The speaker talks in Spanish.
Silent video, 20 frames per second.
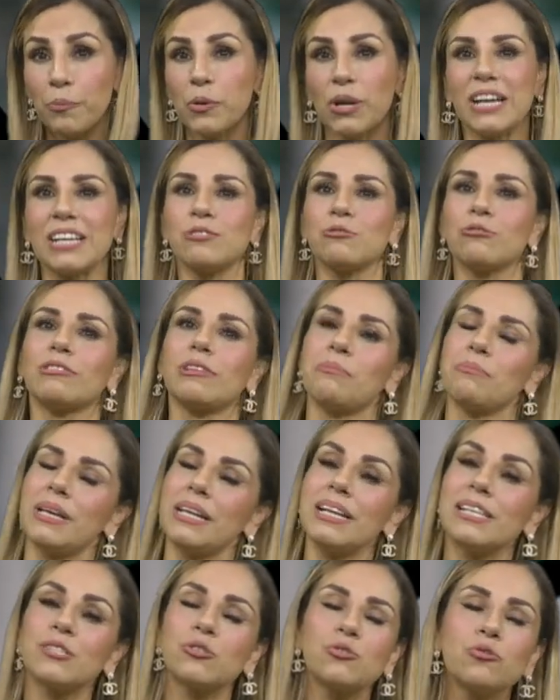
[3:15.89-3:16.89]
porque eso también
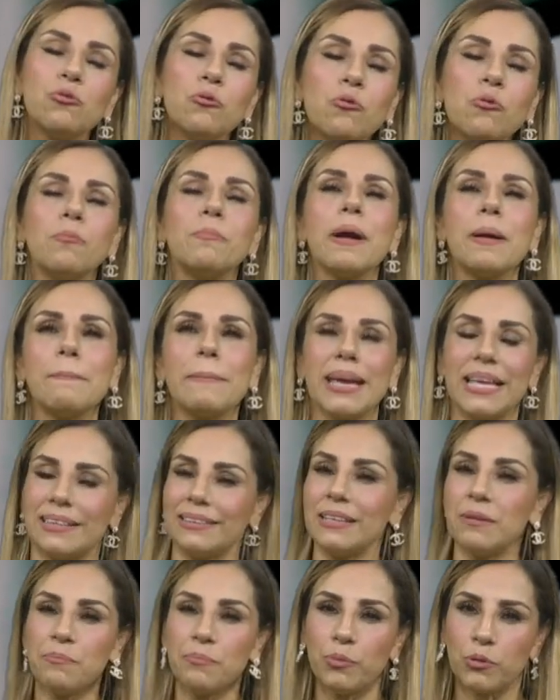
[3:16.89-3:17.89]
es
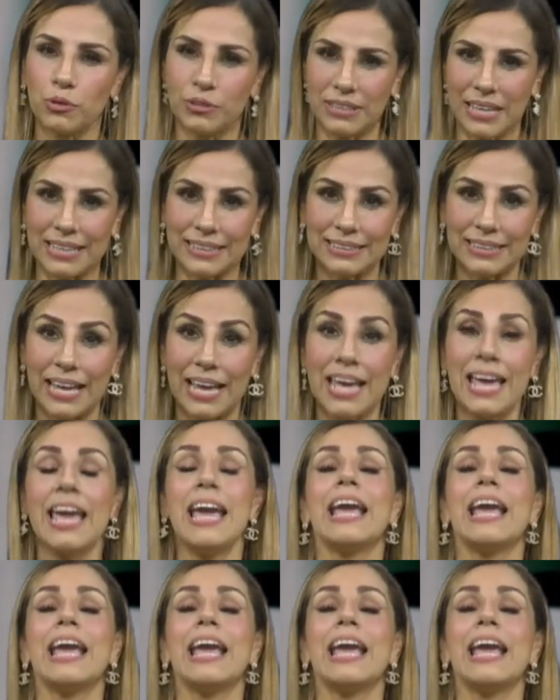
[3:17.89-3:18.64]
sumamente importante.